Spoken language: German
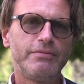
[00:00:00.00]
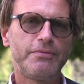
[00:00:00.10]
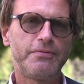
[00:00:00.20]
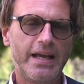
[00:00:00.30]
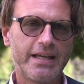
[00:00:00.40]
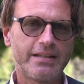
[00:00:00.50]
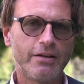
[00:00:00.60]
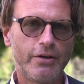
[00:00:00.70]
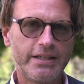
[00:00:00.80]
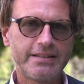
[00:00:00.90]
Wir
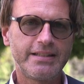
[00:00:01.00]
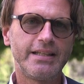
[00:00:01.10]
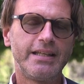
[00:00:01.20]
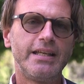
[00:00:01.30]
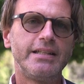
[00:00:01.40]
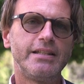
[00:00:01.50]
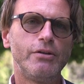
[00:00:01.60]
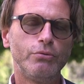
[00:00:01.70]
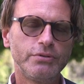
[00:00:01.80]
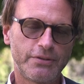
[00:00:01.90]
feiern heute den
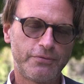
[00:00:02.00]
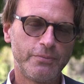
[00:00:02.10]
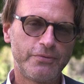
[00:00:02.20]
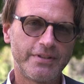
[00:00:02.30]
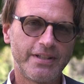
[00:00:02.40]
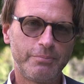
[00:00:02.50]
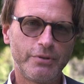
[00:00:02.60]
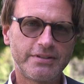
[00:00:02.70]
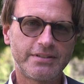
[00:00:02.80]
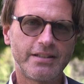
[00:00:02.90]
105.
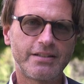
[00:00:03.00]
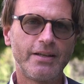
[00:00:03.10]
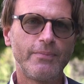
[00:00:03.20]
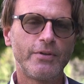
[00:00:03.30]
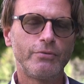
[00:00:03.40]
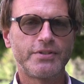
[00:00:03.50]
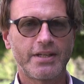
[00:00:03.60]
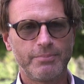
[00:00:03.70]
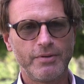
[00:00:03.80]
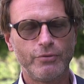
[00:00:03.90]
Geburtstag
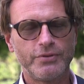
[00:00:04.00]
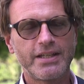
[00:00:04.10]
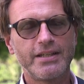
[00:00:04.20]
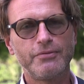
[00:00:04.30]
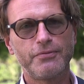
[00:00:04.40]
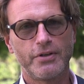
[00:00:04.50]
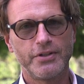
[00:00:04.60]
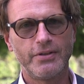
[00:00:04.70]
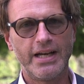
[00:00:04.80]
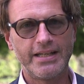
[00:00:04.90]
unserer Bewohnerin Frau
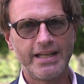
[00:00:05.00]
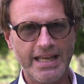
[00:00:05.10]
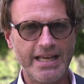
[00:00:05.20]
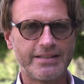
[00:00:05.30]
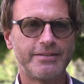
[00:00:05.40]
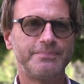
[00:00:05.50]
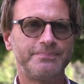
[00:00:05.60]
Johanna Herd.